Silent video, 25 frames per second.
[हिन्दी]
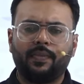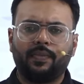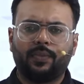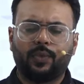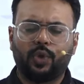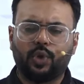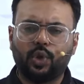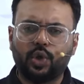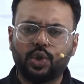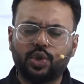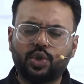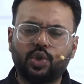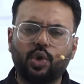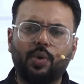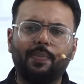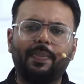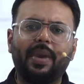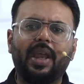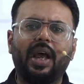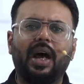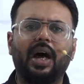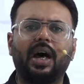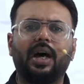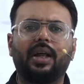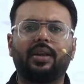तो दोस्तों
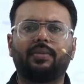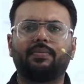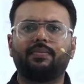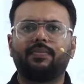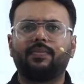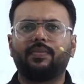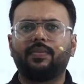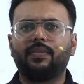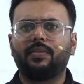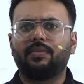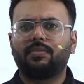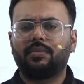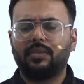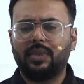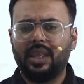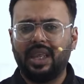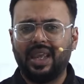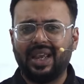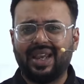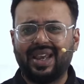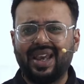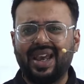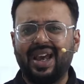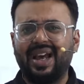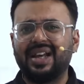बिहार
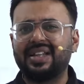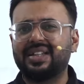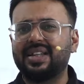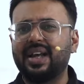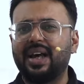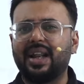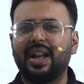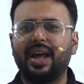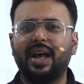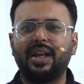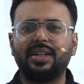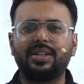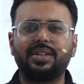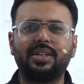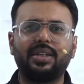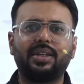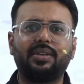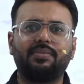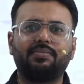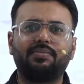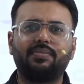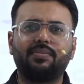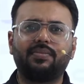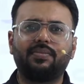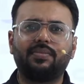एक ऐसा राज्य
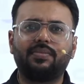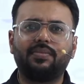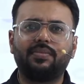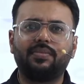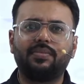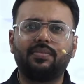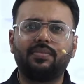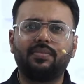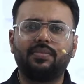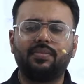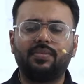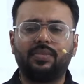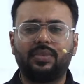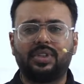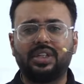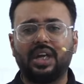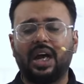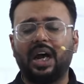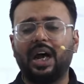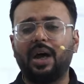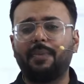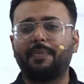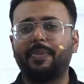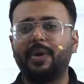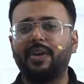
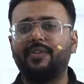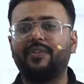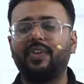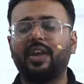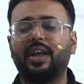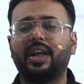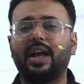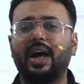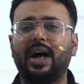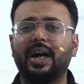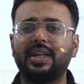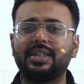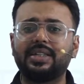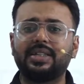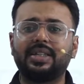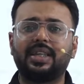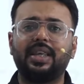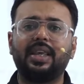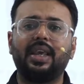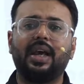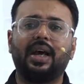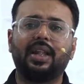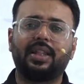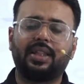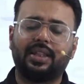जहां पे विकास
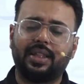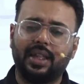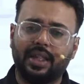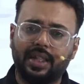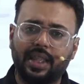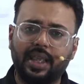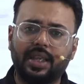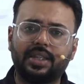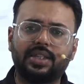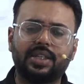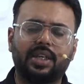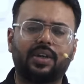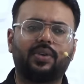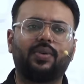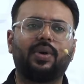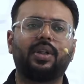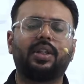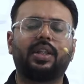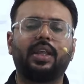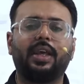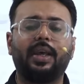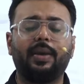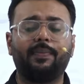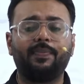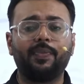की अत्यधिक
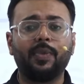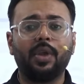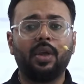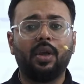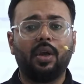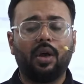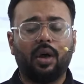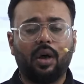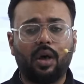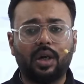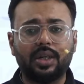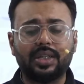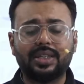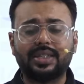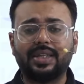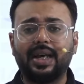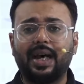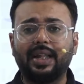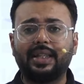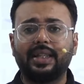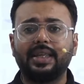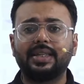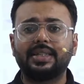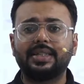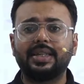जरूरत है और
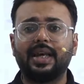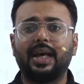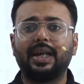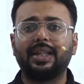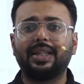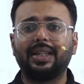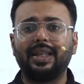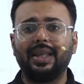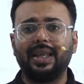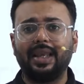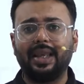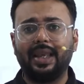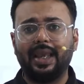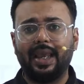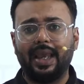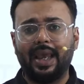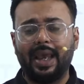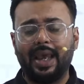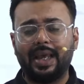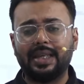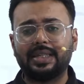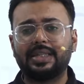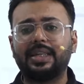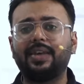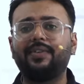साथ ही साथ
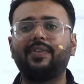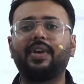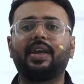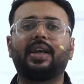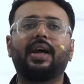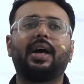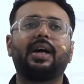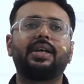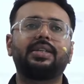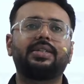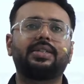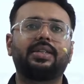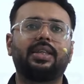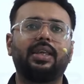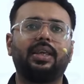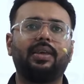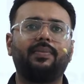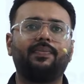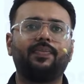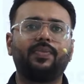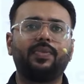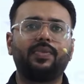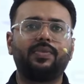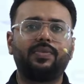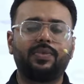ऐसे विकास की
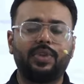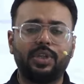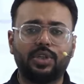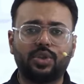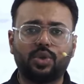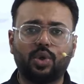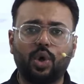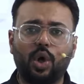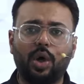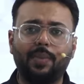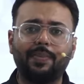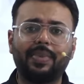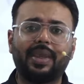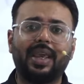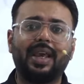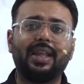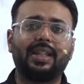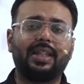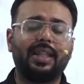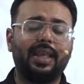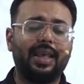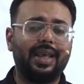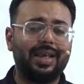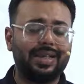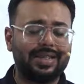जिसको हम
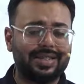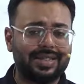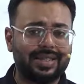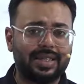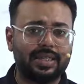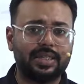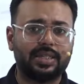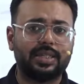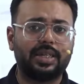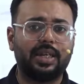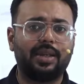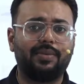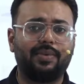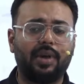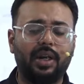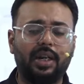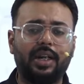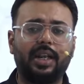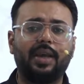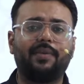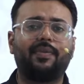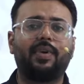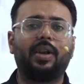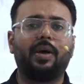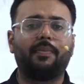कहते हैं सस्टेनेबल
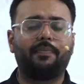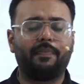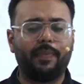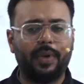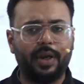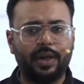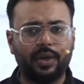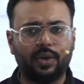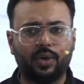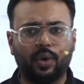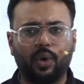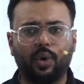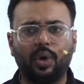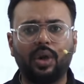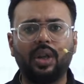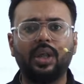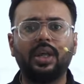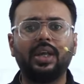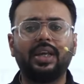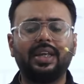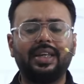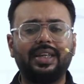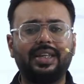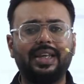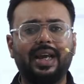डेवलपमेंट गोल
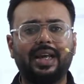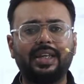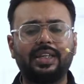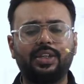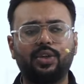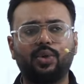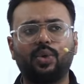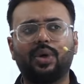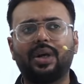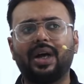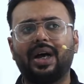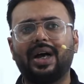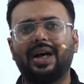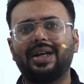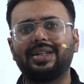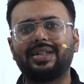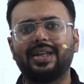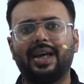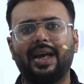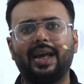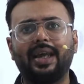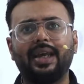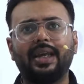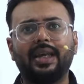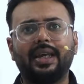या यूं कहा
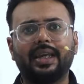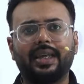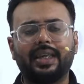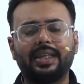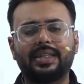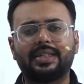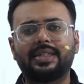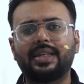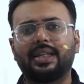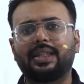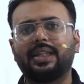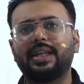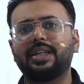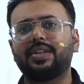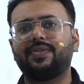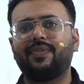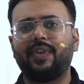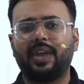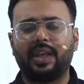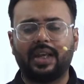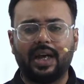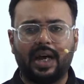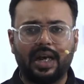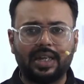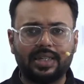जाए कि सतत
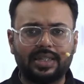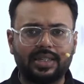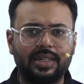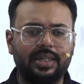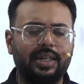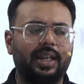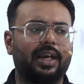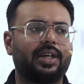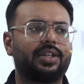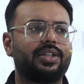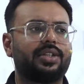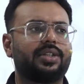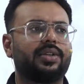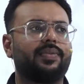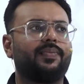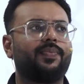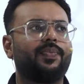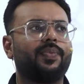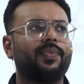विकास लक्ष्य